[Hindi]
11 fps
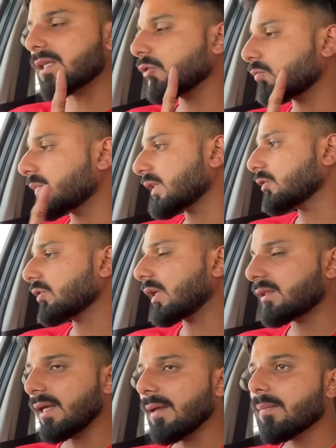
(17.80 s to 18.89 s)
है और बता दो
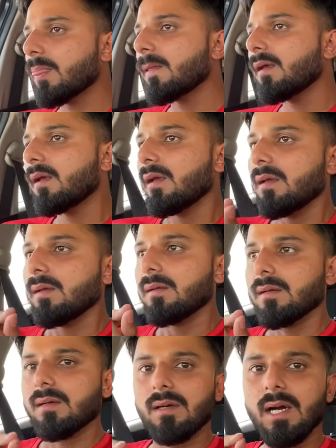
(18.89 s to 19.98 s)
हरते
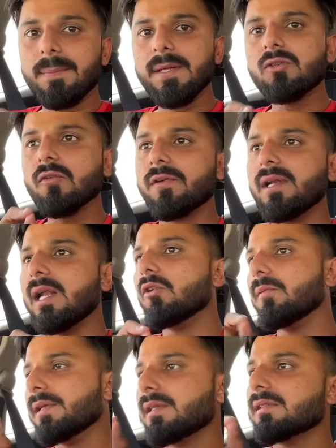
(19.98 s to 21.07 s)
हैं अभी जो फिलहाल
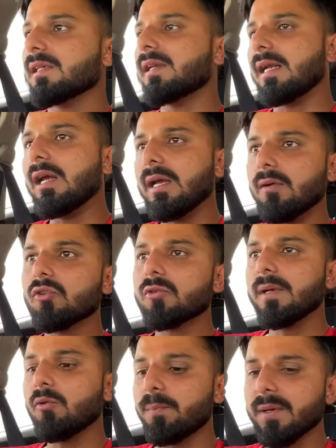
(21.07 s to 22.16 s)
नॉमिनेशन चल रहा है ना उसमें
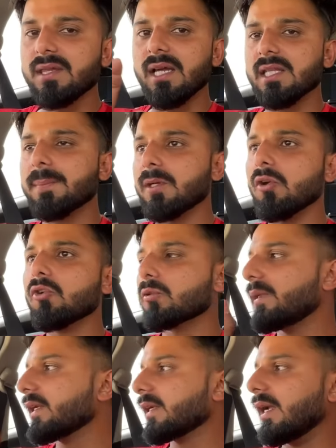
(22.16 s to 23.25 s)
ऊपर ध्यान तो पड़ी उसमें
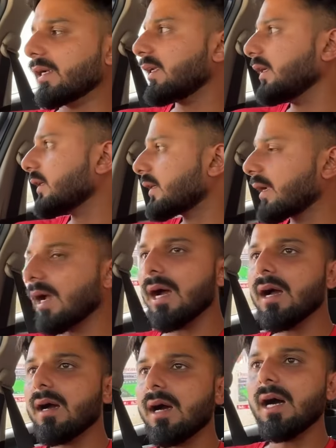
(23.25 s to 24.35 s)
लिख रहा है कि क्या
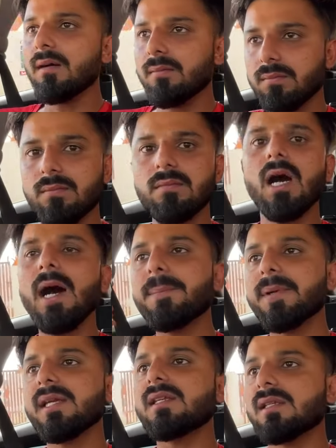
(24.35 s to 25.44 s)
आ, आप
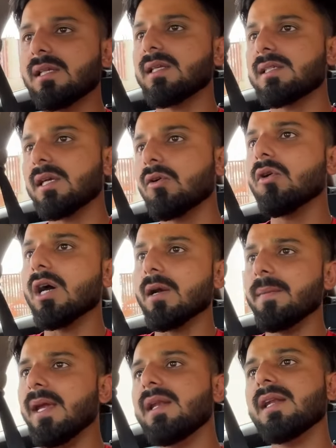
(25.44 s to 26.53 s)
किस सदस्य को घर
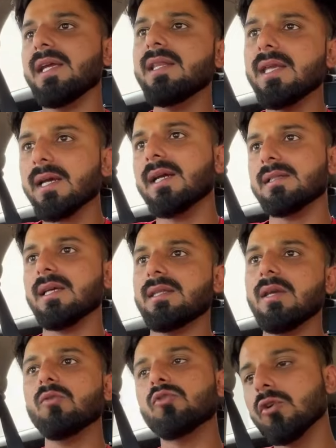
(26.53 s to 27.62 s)
में नहीं देखना चाहते
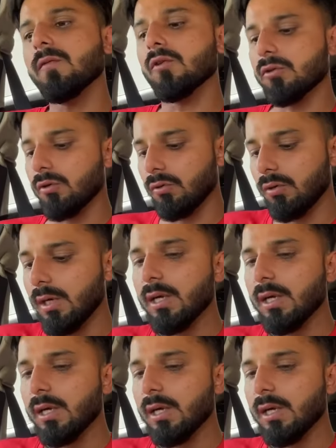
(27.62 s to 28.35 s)
उसको वोट करो